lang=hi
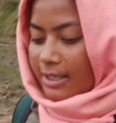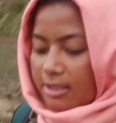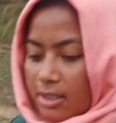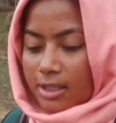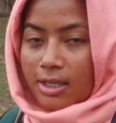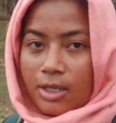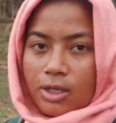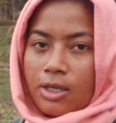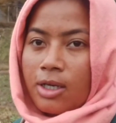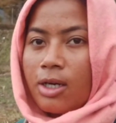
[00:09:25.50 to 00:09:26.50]
करते
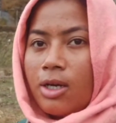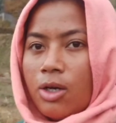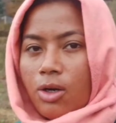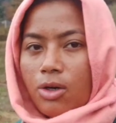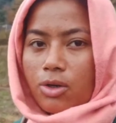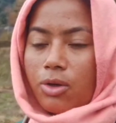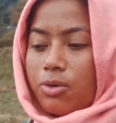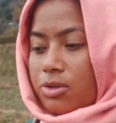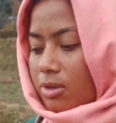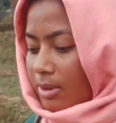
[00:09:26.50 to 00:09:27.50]
और कोई
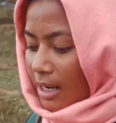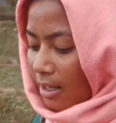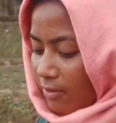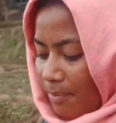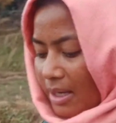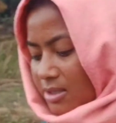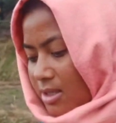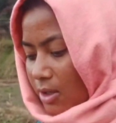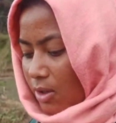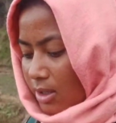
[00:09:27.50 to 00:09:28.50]
कुछ नहीं मेरे लिए वो बेस्ट
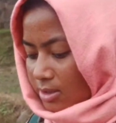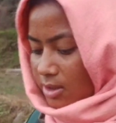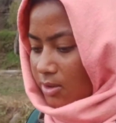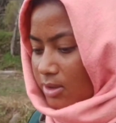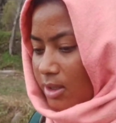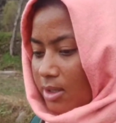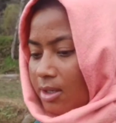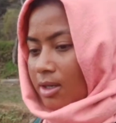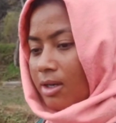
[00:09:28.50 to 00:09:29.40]
डे कॉलेज का होता है